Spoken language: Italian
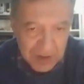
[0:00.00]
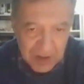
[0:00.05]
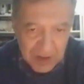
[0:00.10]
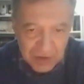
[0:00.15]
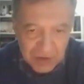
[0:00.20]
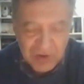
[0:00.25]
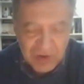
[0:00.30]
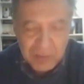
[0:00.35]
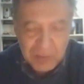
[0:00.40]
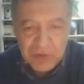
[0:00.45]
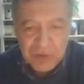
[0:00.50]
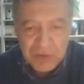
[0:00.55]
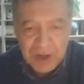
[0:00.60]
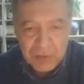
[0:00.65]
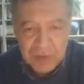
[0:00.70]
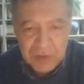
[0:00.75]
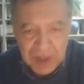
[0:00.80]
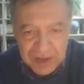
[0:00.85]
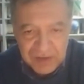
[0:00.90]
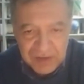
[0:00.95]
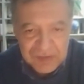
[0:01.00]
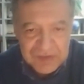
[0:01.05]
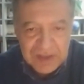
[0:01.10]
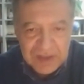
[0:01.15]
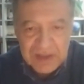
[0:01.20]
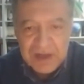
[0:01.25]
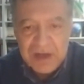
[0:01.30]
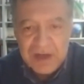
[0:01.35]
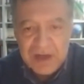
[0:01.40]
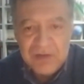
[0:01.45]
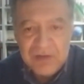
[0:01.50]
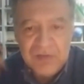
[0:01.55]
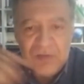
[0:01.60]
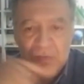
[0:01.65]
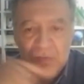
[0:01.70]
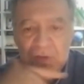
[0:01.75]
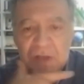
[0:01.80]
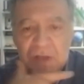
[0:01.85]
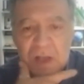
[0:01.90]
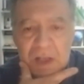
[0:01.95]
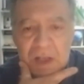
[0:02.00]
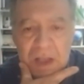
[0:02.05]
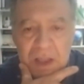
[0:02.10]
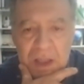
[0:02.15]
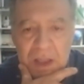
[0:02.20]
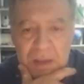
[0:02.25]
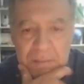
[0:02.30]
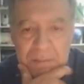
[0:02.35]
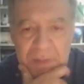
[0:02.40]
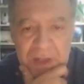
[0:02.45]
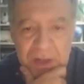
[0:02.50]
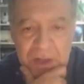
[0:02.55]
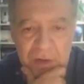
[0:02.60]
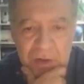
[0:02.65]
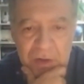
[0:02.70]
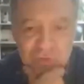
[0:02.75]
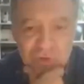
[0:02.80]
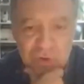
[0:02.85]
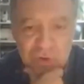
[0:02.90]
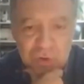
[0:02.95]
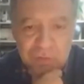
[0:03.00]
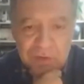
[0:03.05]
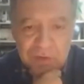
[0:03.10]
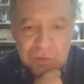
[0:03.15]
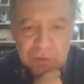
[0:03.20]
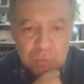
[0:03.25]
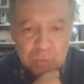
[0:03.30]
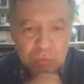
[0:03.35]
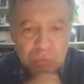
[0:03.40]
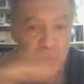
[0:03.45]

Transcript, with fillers: diciamo, una, una, lista nelle elezioni del 1921,